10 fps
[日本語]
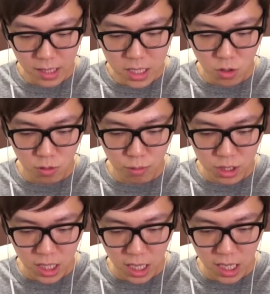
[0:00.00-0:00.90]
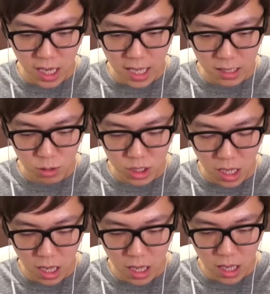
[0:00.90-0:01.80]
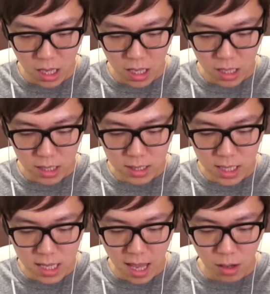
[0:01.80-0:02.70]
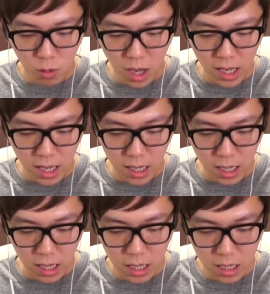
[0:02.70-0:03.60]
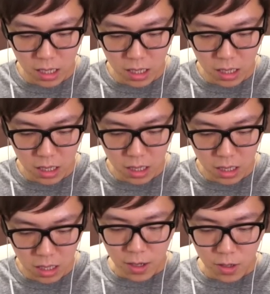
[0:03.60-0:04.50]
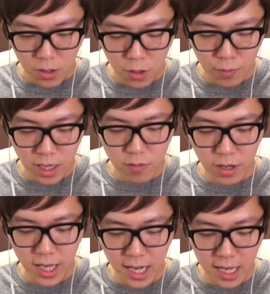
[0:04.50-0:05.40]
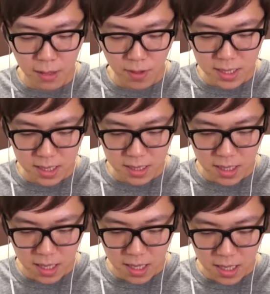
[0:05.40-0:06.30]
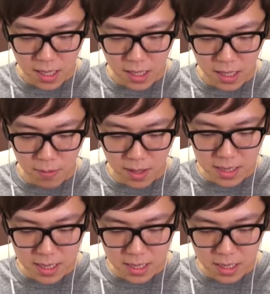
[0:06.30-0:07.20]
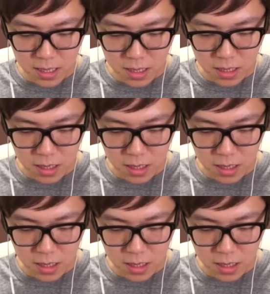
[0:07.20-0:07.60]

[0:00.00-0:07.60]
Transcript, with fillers: いちコンボしかできないな。そして全体攻撃だから、この右上の火からいきます。いきます。